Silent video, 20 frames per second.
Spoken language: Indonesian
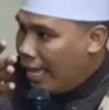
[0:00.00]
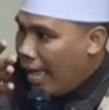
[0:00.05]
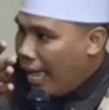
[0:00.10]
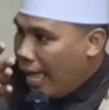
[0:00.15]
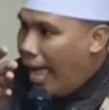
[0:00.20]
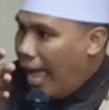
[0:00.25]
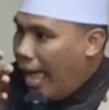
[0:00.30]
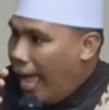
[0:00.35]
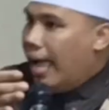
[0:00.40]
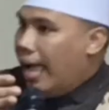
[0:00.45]

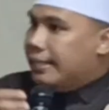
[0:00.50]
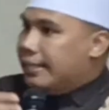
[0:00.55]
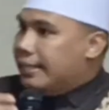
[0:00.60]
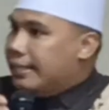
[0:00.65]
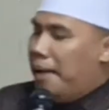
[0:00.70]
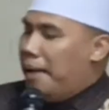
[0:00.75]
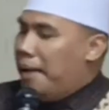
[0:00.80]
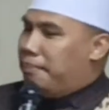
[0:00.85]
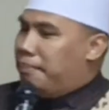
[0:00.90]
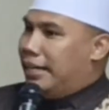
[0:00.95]

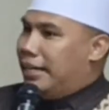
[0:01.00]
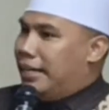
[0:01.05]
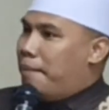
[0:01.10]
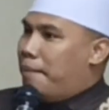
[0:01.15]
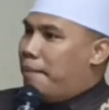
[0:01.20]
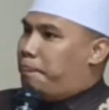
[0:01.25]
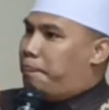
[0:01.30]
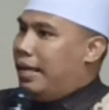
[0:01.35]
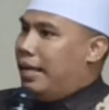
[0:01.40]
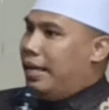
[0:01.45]
Adam
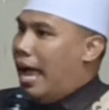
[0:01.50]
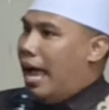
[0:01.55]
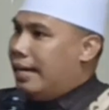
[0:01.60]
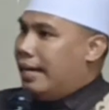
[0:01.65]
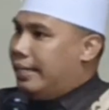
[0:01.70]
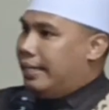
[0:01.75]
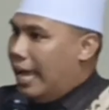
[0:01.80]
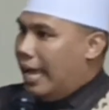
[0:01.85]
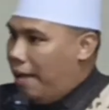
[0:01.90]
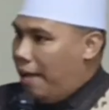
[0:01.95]
Nabi
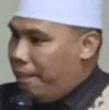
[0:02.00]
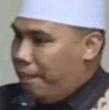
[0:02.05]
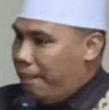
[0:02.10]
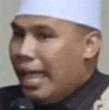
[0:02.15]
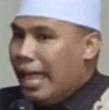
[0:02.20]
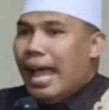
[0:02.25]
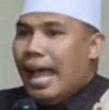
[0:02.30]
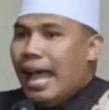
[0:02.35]
Adam